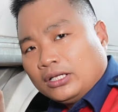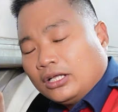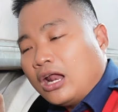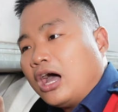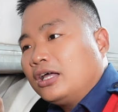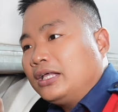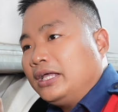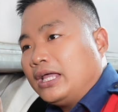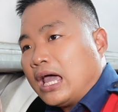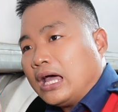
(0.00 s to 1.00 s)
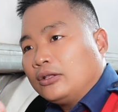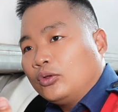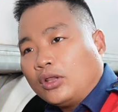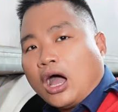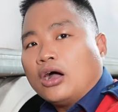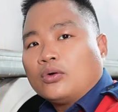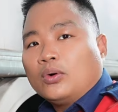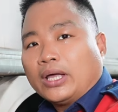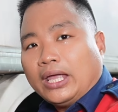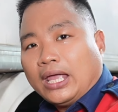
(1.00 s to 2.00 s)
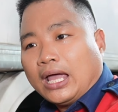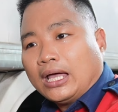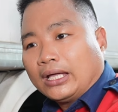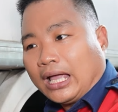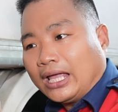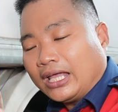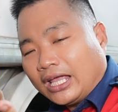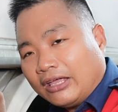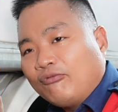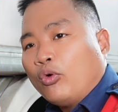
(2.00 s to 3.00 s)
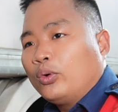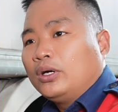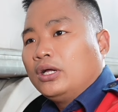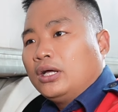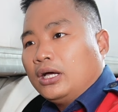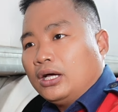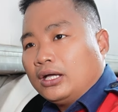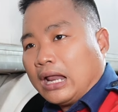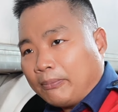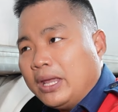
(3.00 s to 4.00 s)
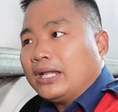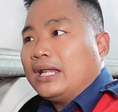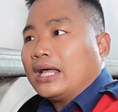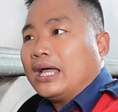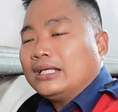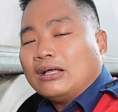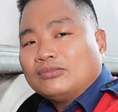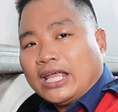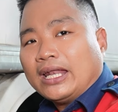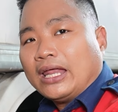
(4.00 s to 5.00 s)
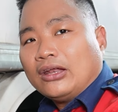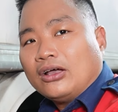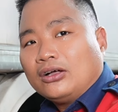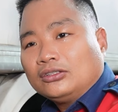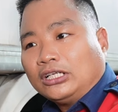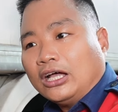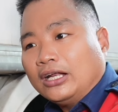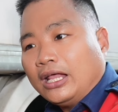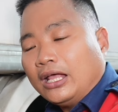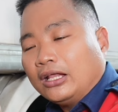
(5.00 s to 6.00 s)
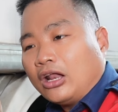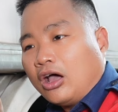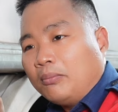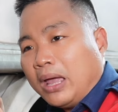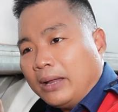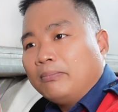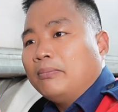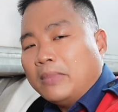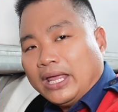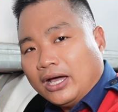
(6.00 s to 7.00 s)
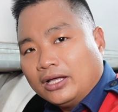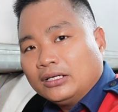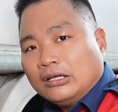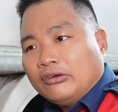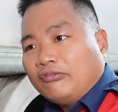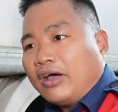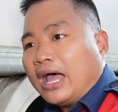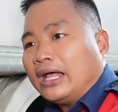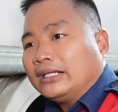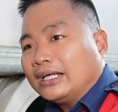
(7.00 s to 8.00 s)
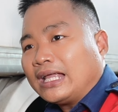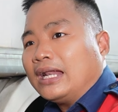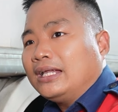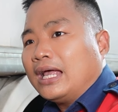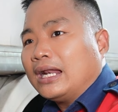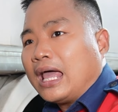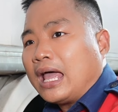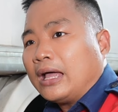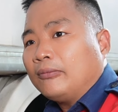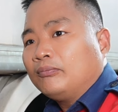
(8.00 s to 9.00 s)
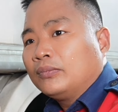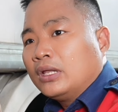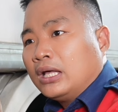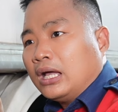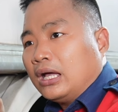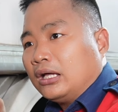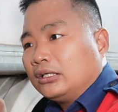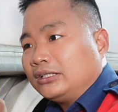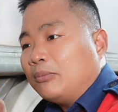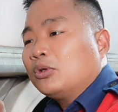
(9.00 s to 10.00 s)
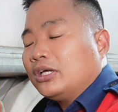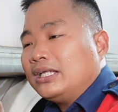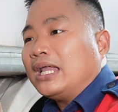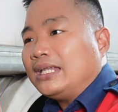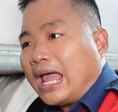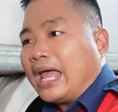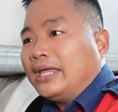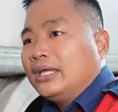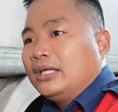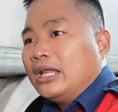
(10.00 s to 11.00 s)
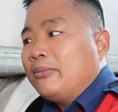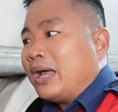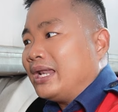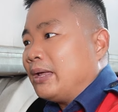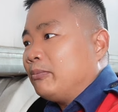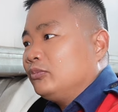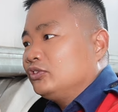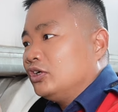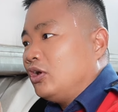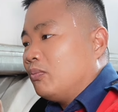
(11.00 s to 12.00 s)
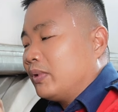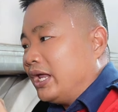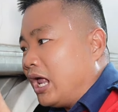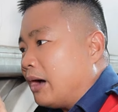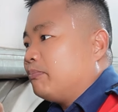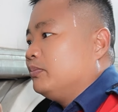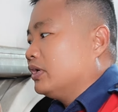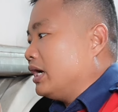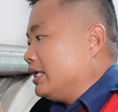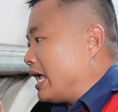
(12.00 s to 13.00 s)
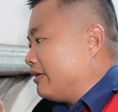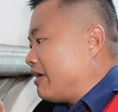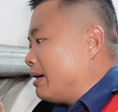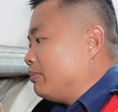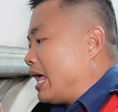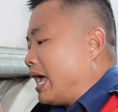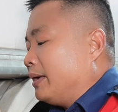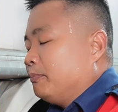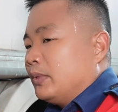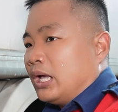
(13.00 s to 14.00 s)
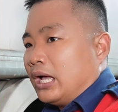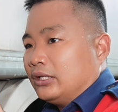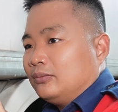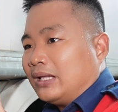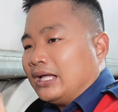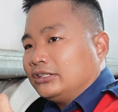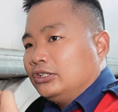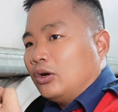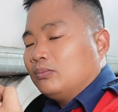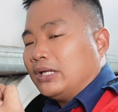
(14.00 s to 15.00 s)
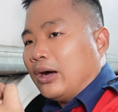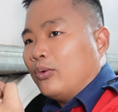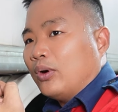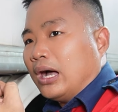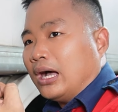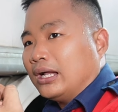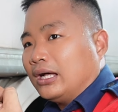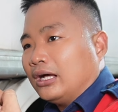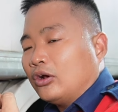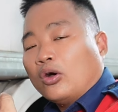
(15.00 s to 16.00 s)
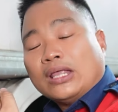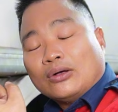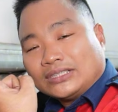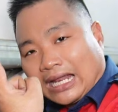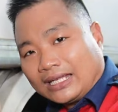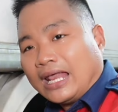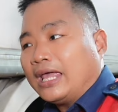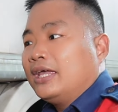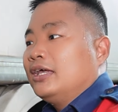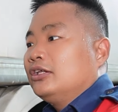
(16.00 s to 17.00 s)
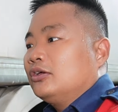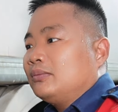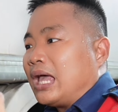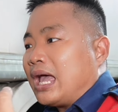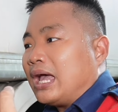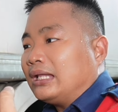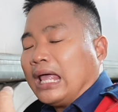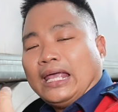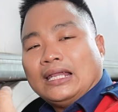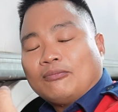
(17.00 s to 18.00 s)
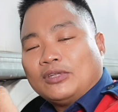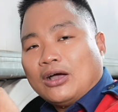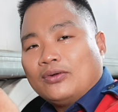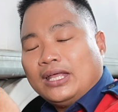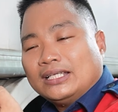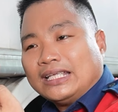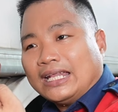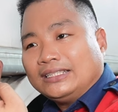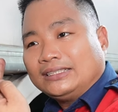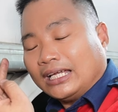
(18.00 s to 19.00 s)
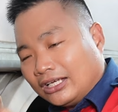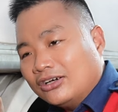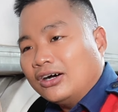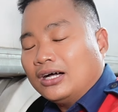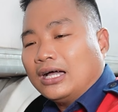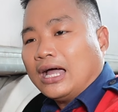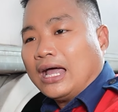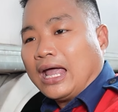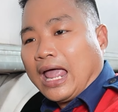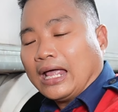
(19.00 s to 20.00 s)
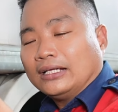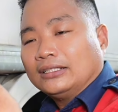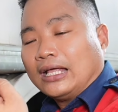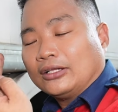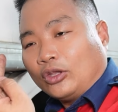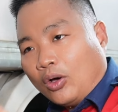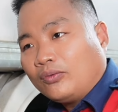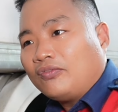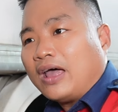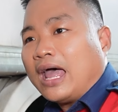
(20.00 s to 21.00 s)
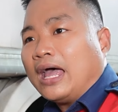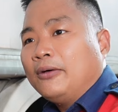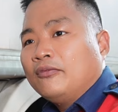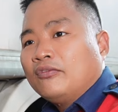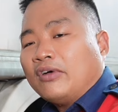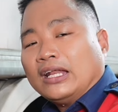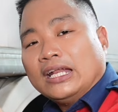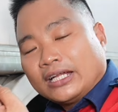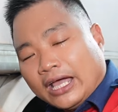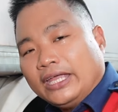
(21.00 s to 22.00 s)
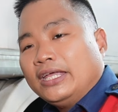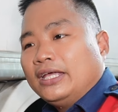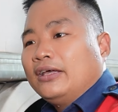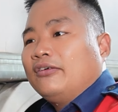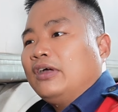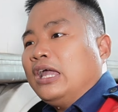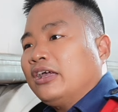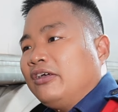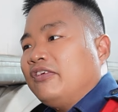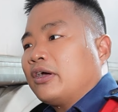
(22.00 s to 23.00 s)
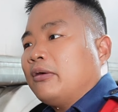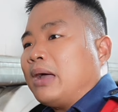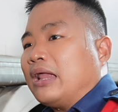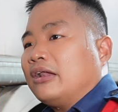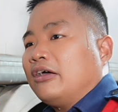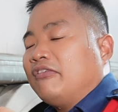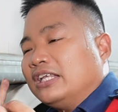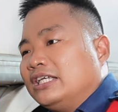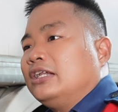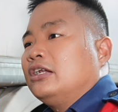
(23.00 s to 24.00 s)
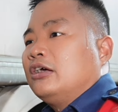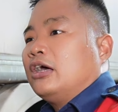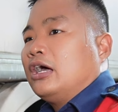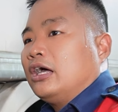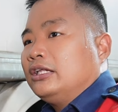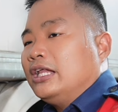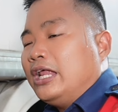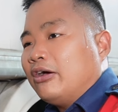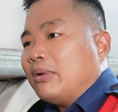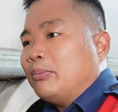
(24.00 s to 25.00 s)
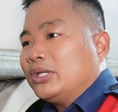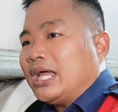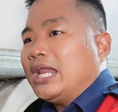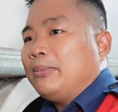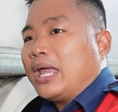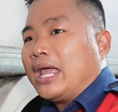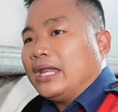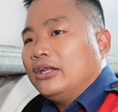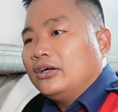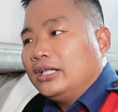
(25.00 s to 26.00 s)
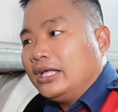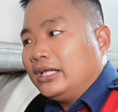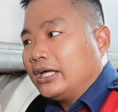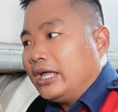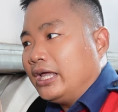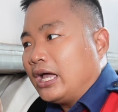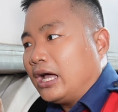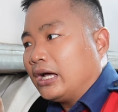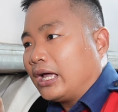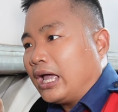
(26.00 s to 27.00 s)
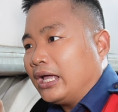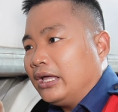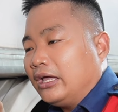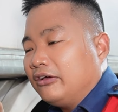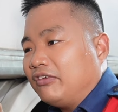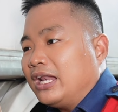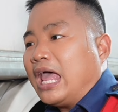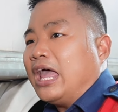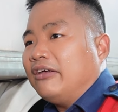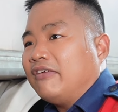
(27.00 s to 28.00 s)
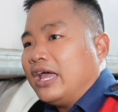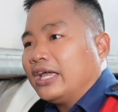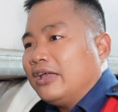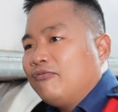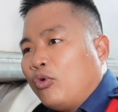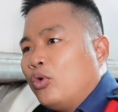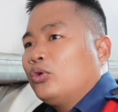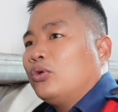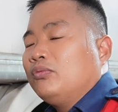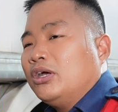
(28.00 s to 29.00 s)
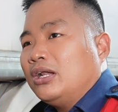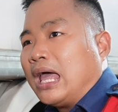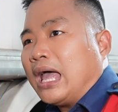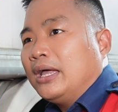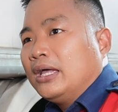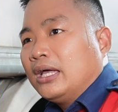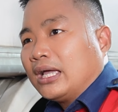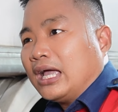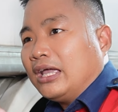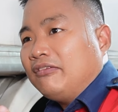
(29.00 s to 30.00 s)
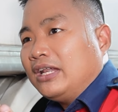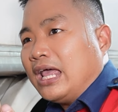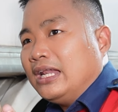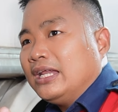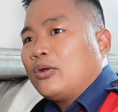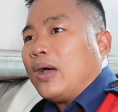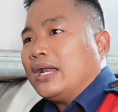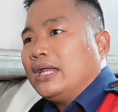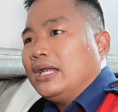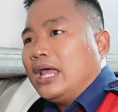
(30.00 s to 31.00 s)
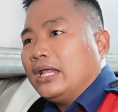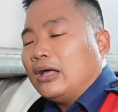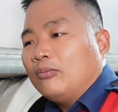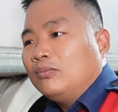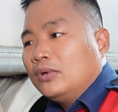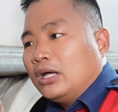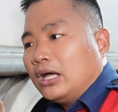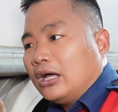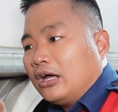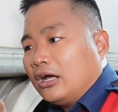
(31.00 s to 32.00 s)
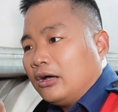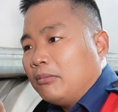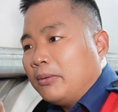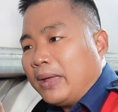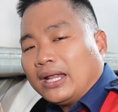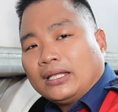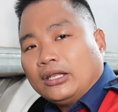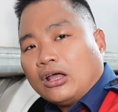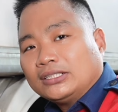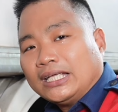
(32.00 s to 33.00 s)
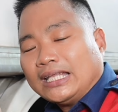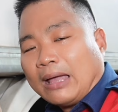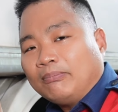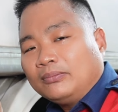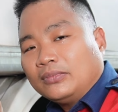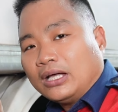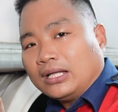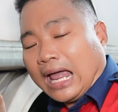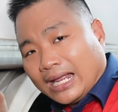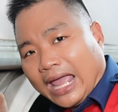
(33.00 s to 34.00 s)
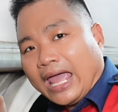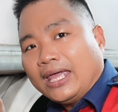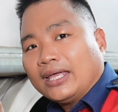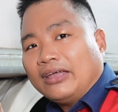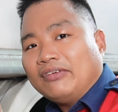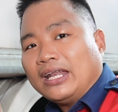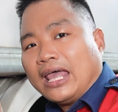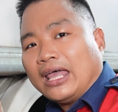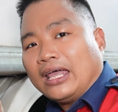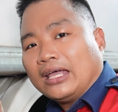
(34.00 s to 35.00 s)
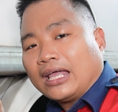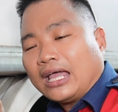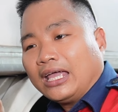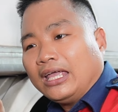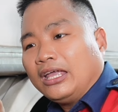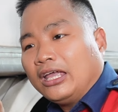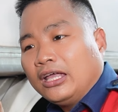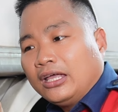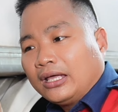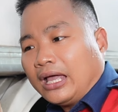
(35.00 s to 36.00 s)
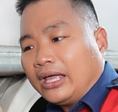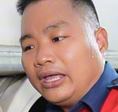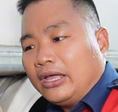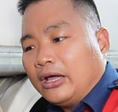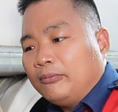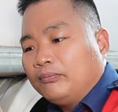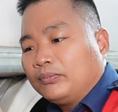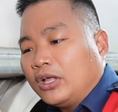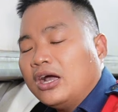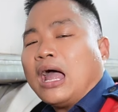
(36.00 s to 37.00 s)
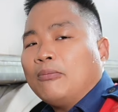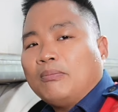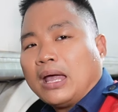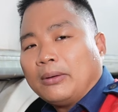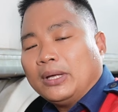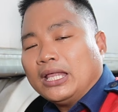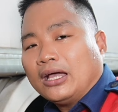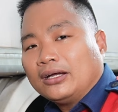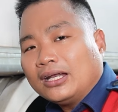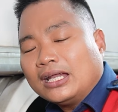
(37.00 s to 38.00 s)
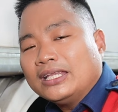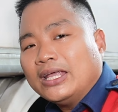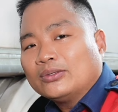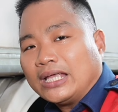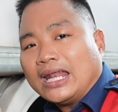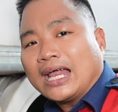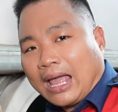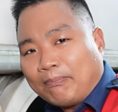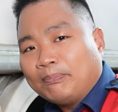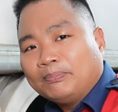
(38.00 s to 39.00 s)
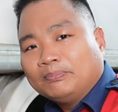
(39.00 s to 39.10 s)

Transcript: Từ đó thì à, tuổi thọ của cái à, các cái cây kim phun à, đặc biệt là các cái dòng xe này nó trở nên nó bền bỉ hơn, và chắc chắn rằng là à, trong một thời gian dài nếu mà anh em sử dụng kết hợp với cái giải pháp là à, chúng ta sử dụng dầu à, đổ dầu sạch này, chúng ta thay lọc dầu diesel chất lượng à, hàng hàng tốt và và định kỳ với cái việc các bạn à, vệ sinh à, nhiên liệu bằng một chai D mười hai này nữa, thì cái à, các cái vấn đề về kim phun cũng như là các cái vấn đề liên quan đến hệ thống à, bơm bét thì nó sẽ giảm à, đáng kể cái vấn đề các cái các cái um, hư hỏng mà bây giờ rất là nhiều xe đang gặp.